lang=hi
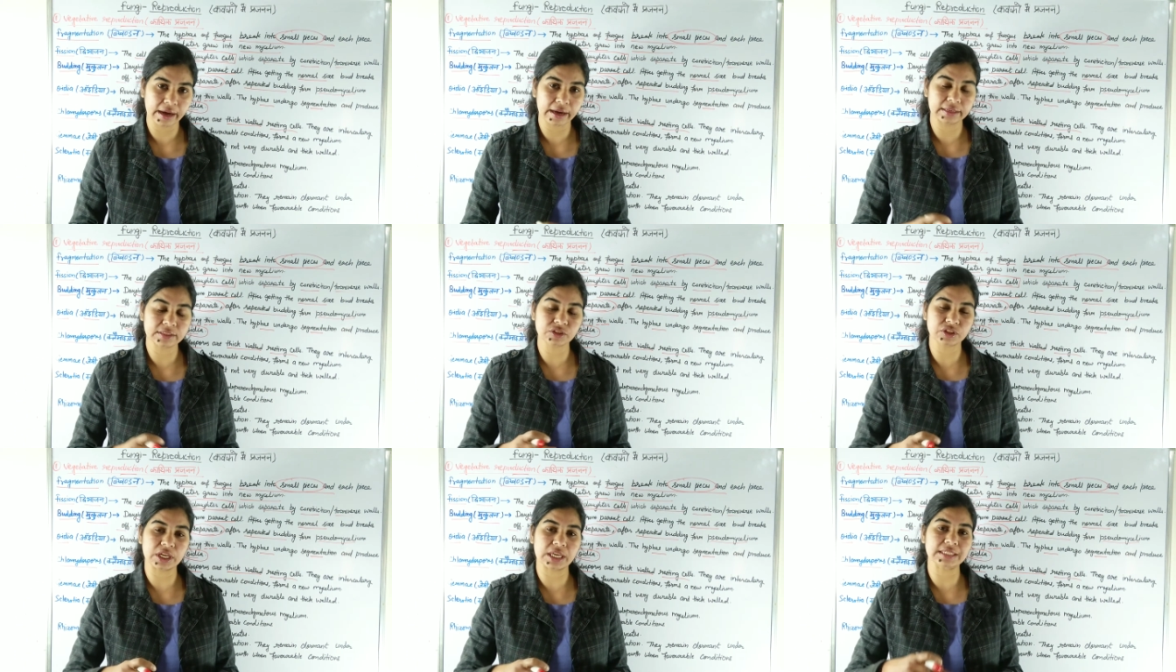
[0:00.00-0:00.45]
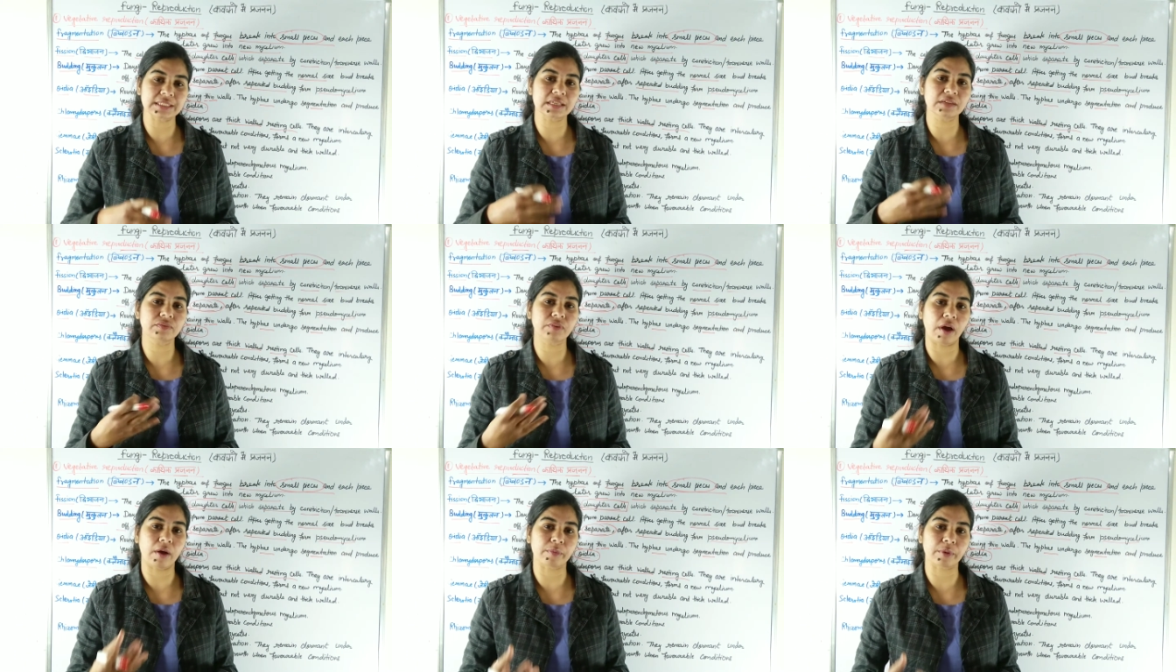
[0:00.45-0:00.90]
एंड जैसे
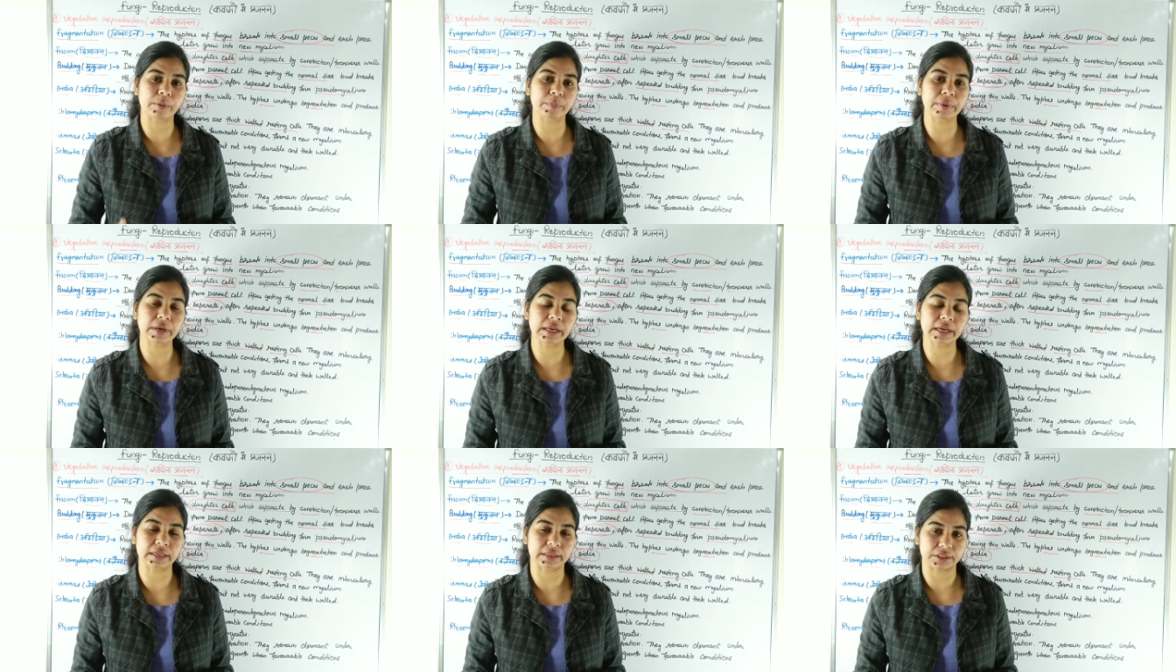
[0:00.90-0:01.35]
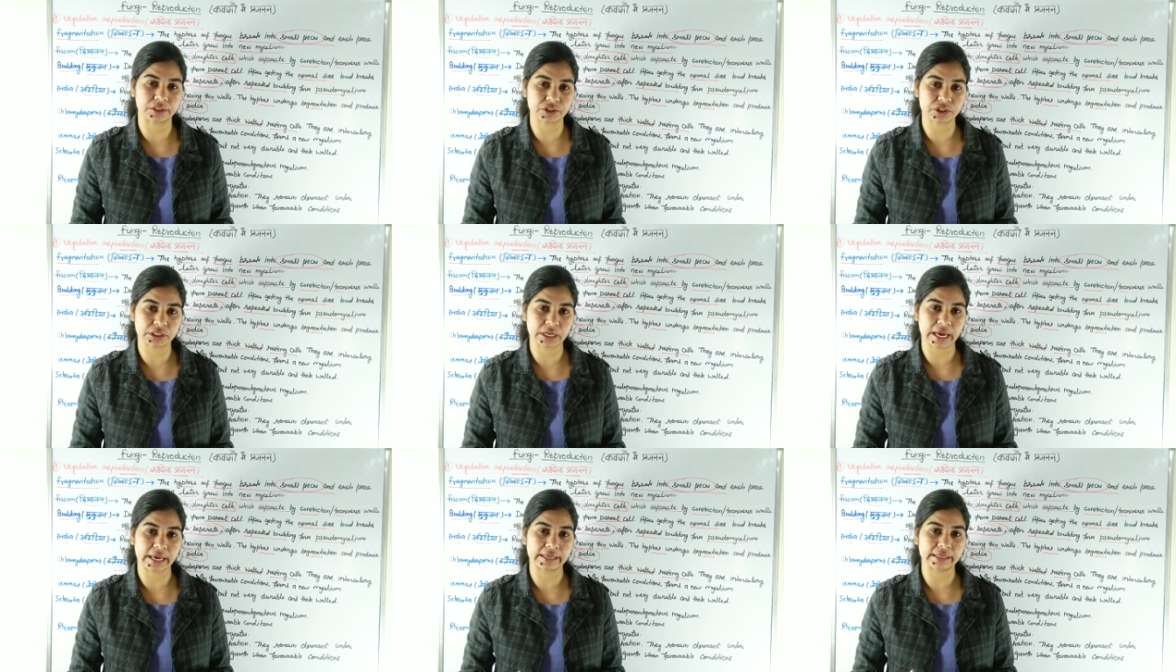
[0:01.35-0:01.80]
ही फेवरेबल
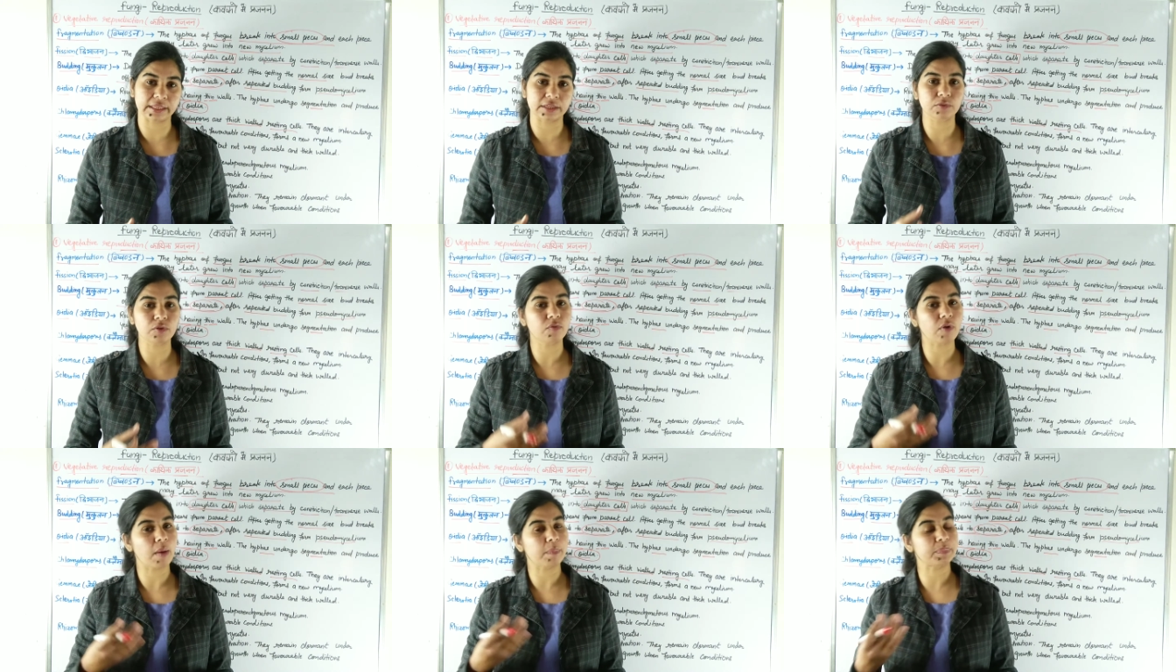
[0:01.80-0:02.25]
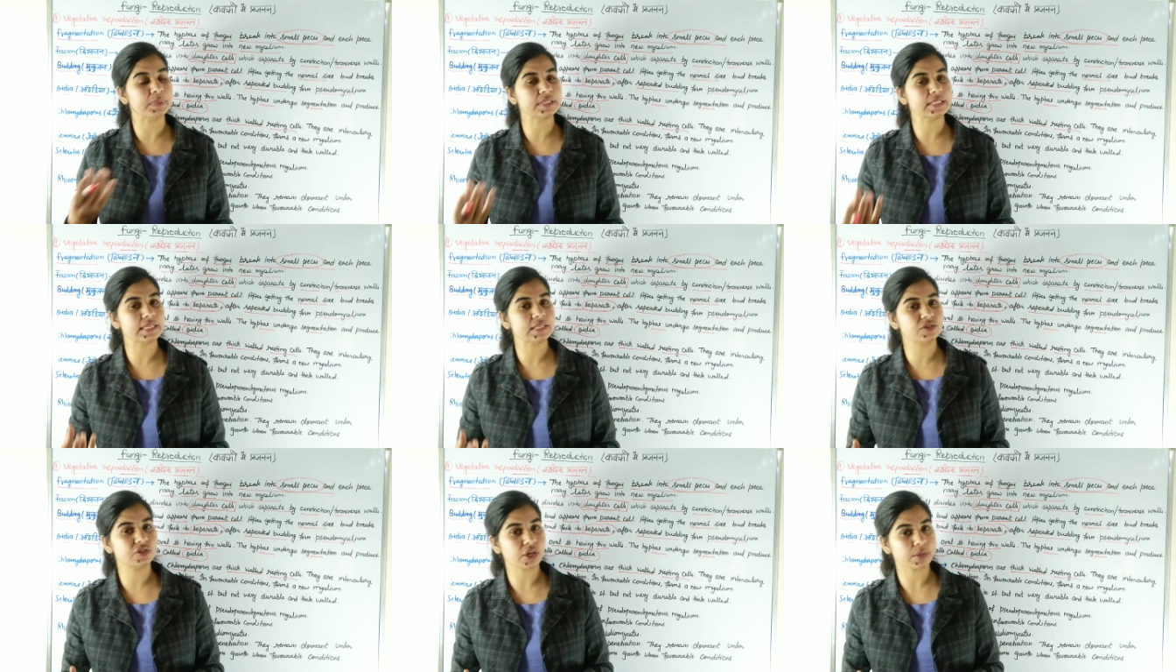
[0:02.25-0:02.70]
कंडीशन आएगी वो वापिस
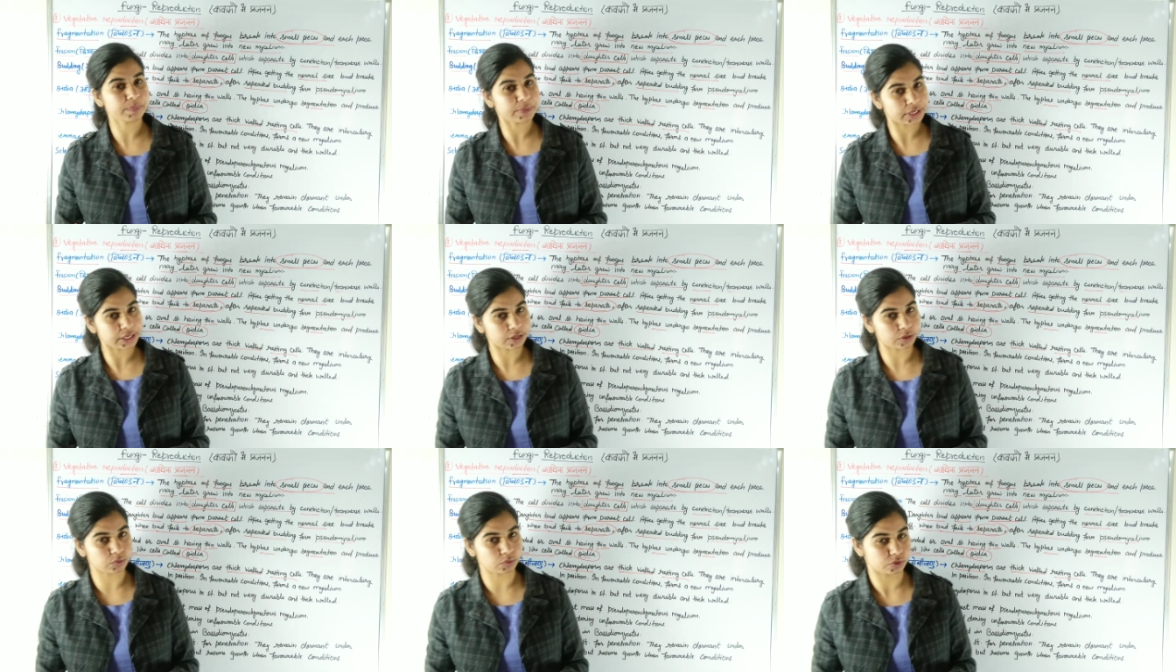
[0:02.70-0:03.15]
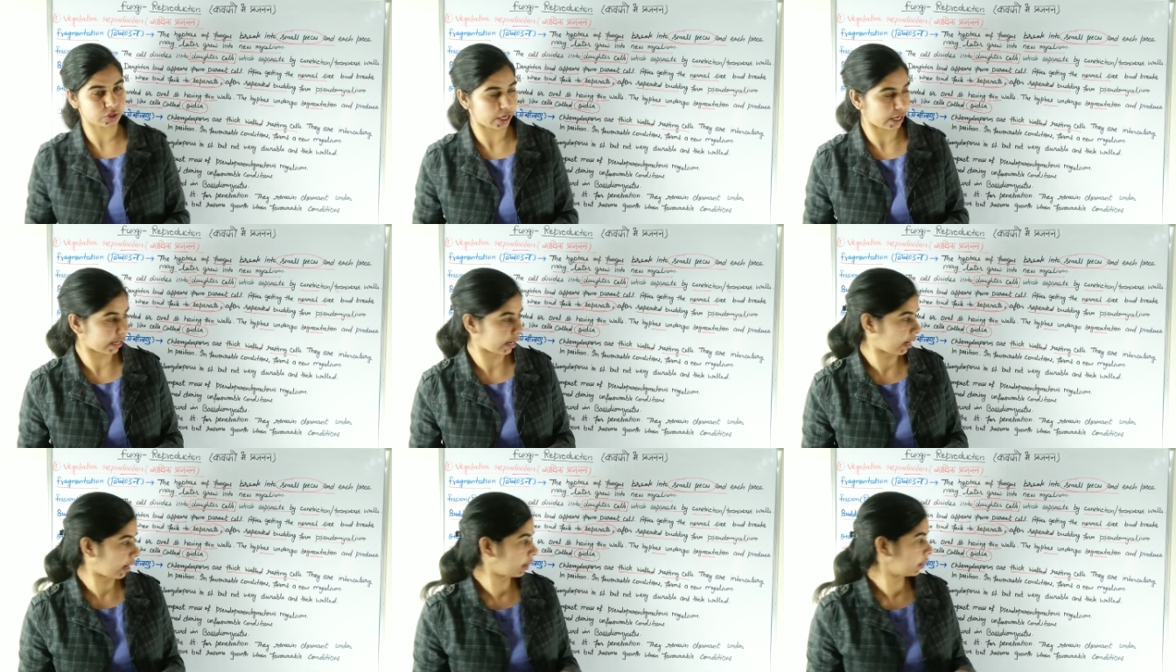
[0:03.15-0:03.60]
से जर्मिनेट हो
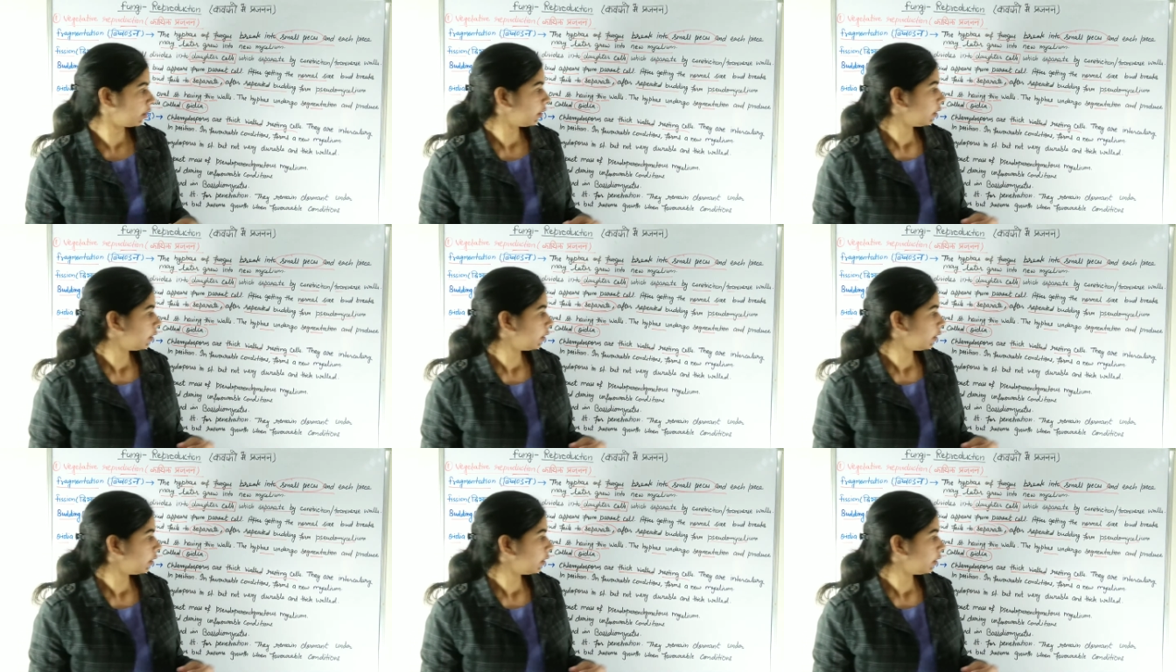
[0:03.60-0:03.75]
जाएगा